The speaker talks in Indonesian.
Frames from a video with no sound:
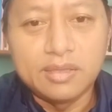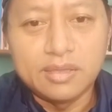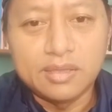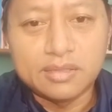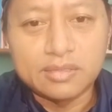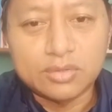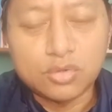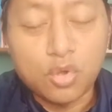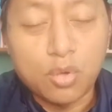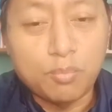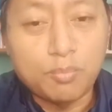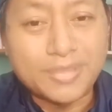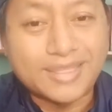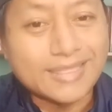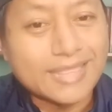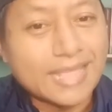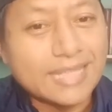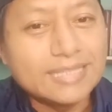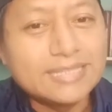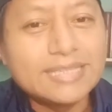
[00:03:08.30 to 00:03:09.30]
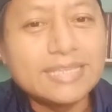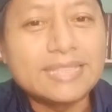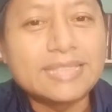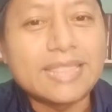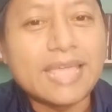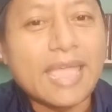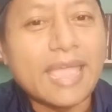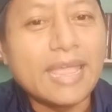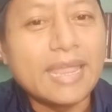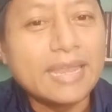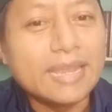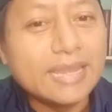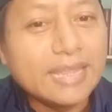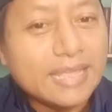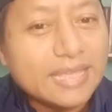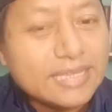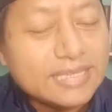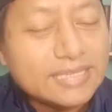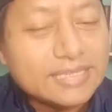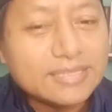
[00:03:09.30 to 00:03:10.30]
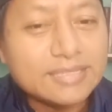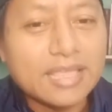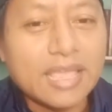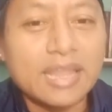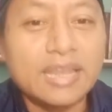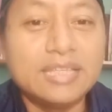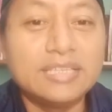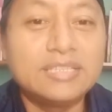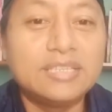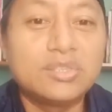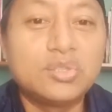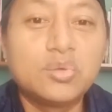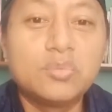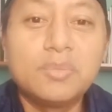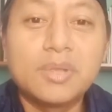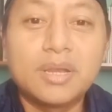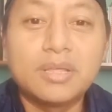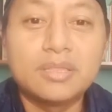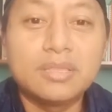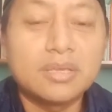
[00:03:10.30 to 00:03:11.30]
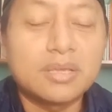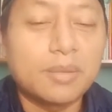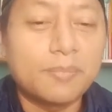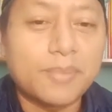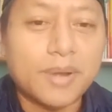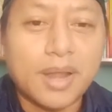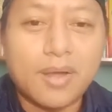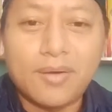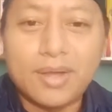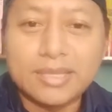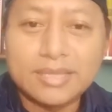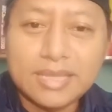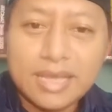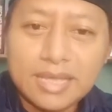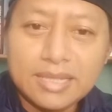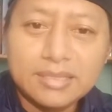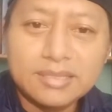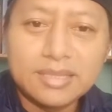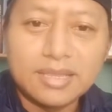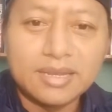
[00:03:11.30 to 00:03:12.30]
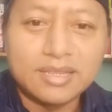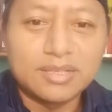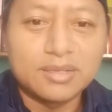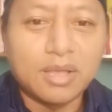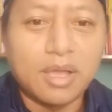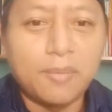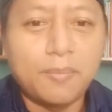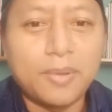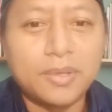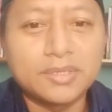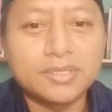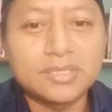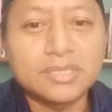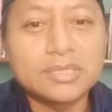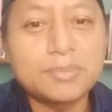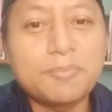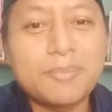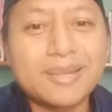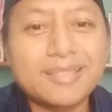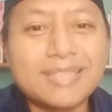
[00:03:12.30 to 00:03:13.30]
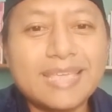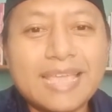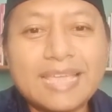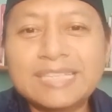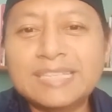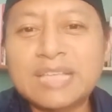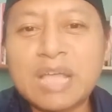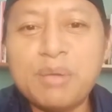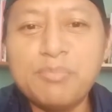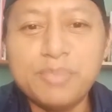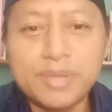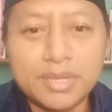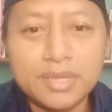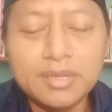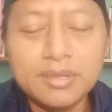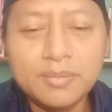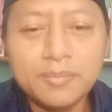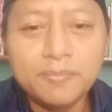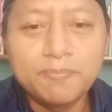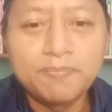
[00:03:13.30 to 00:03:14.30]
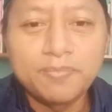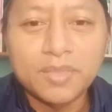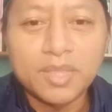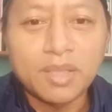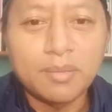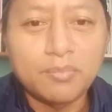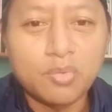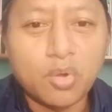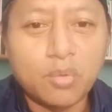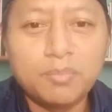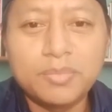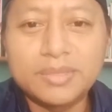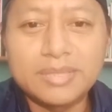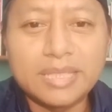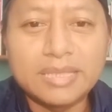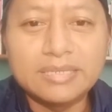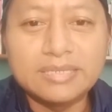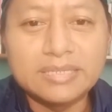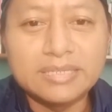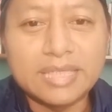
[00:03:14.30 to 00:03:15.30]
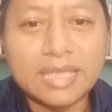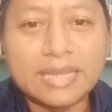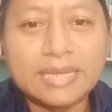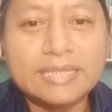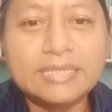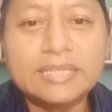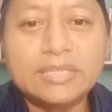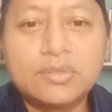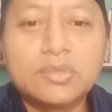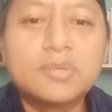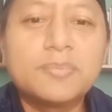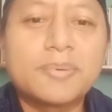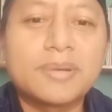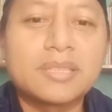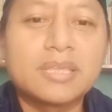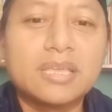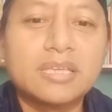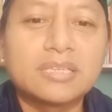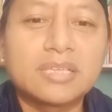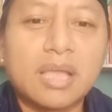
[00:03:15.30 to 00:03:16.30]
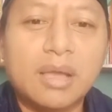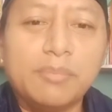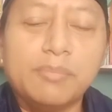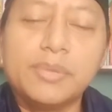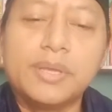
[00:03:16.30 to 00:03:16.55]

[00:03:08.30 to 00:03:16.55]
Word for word: kompetensi teknis, teknis itu berarti keperawatan, teknik apa seperti SKB. Kompetensi teknis itu seperti SKB.